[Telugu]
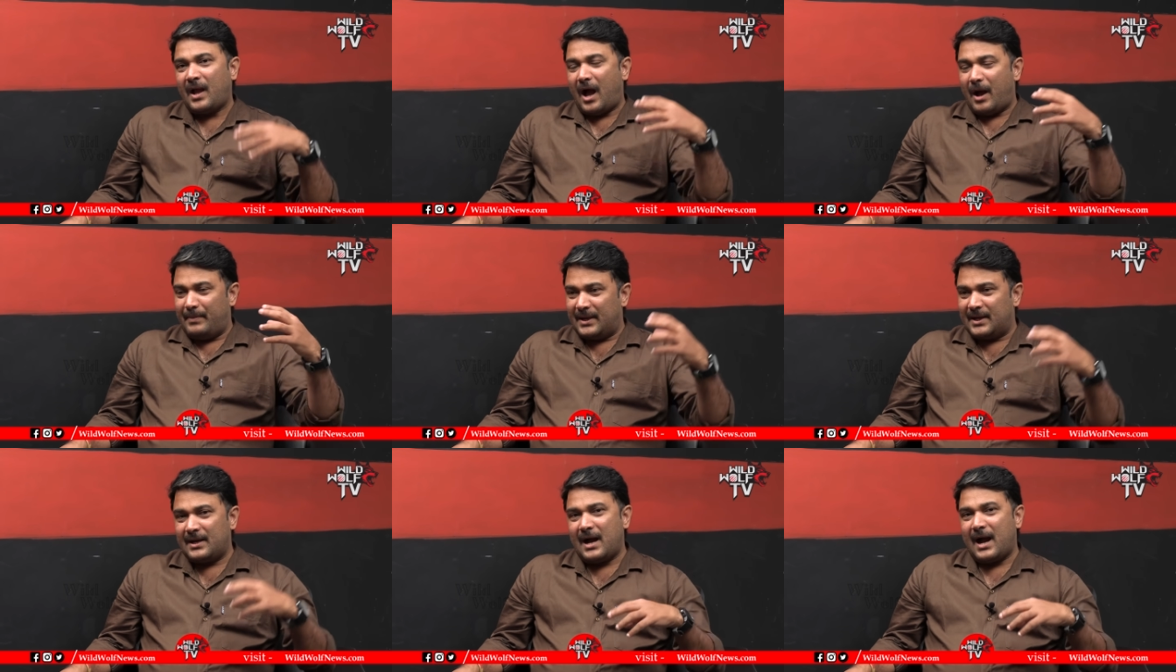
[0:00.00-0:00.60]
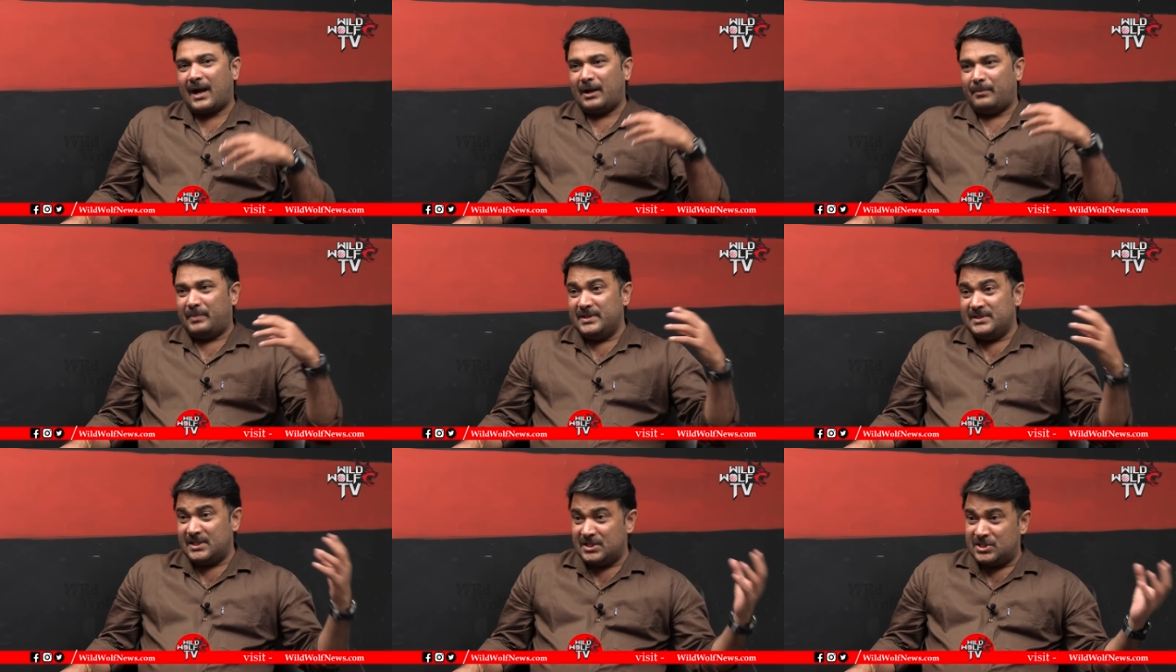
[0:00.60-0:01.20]
ఆ బిడ్డగా అక్కడ
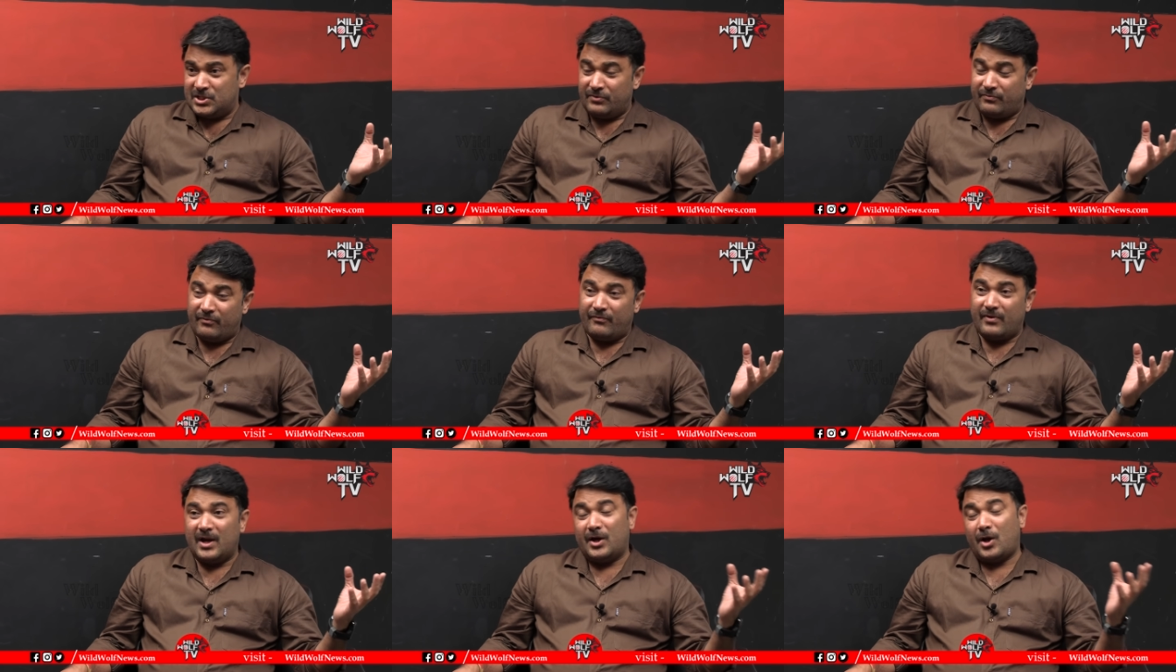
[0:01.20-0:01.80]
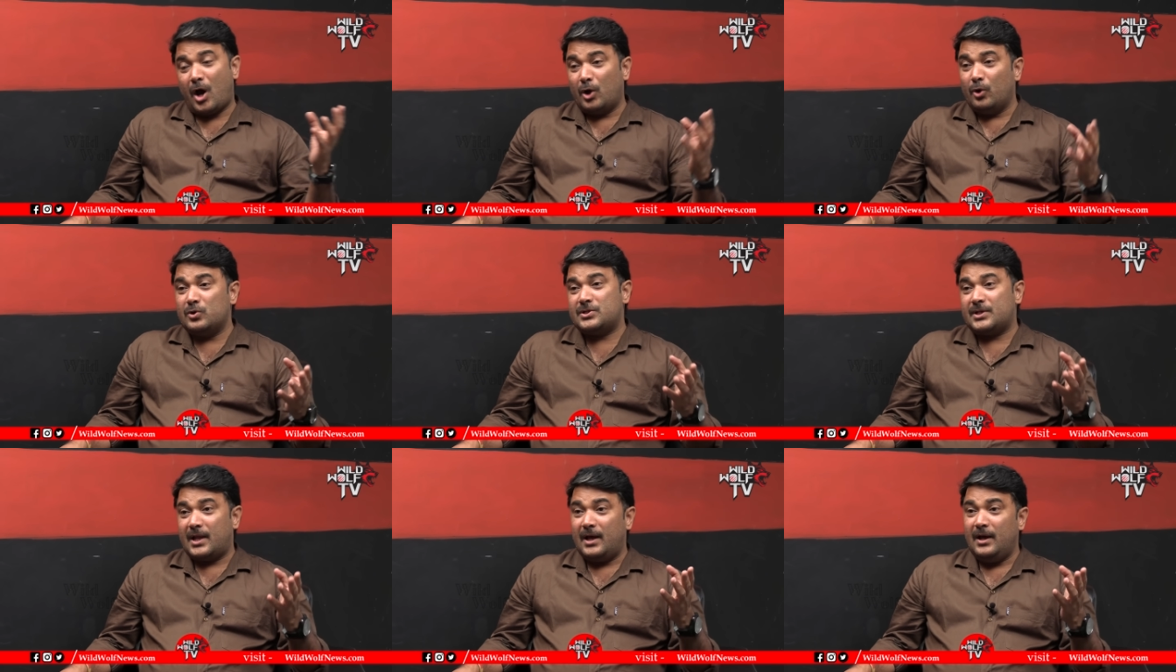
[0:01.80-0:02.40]
పీసీసీ చీఫ్ ఇవ్వాలన్న
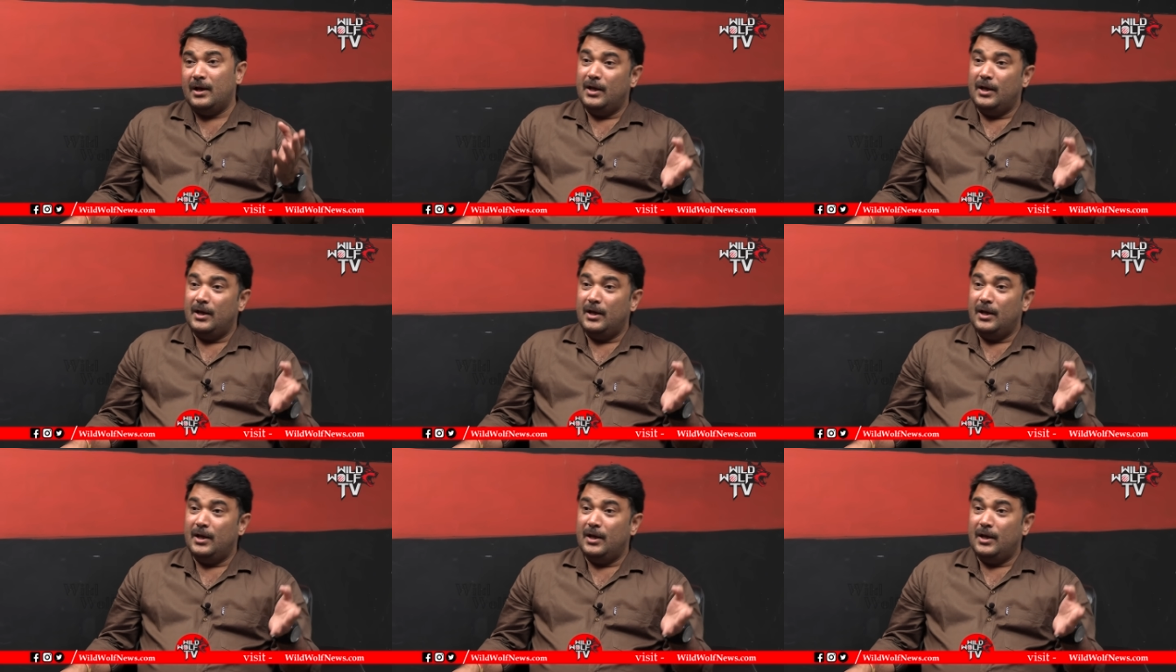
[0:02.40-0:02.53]
ఆలోచన